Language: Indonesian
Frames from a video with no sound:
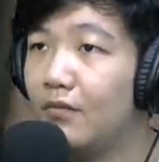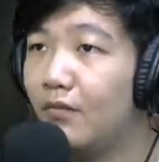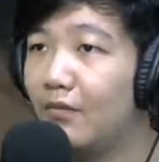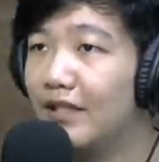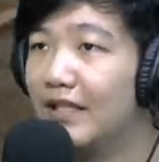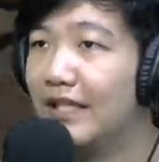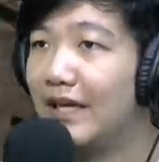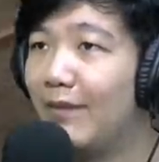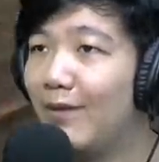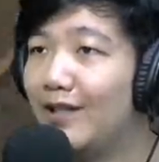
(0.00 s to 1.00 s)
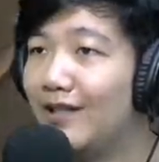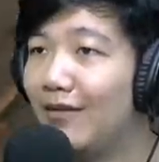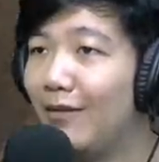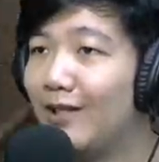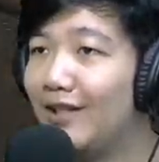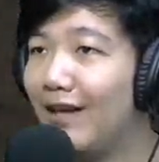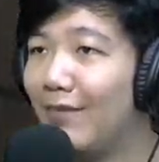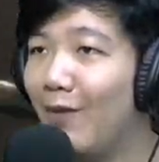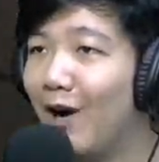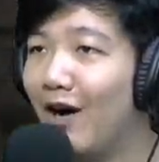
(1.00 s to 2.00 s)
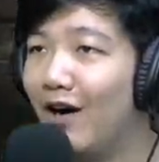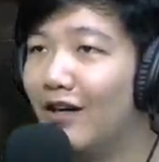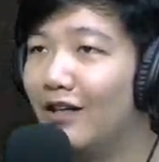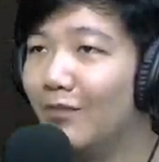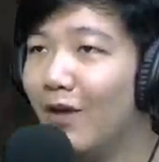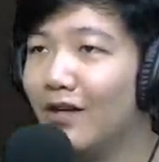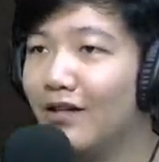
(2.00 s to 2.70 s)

Wah, ramai banget, ramai banget, ramai banget, Bang.